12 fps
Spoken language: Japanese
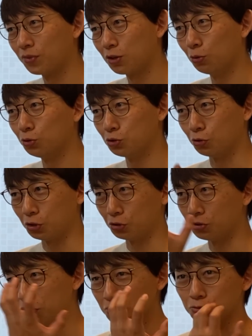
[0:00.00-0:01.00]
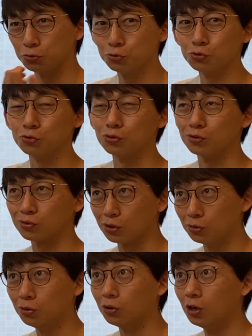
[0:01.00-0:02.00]
表情を1人ずつ映すんですけ
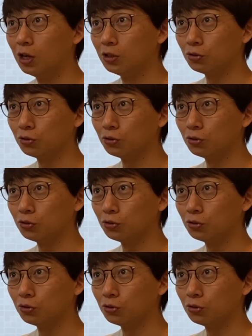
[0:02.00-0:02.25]
ど、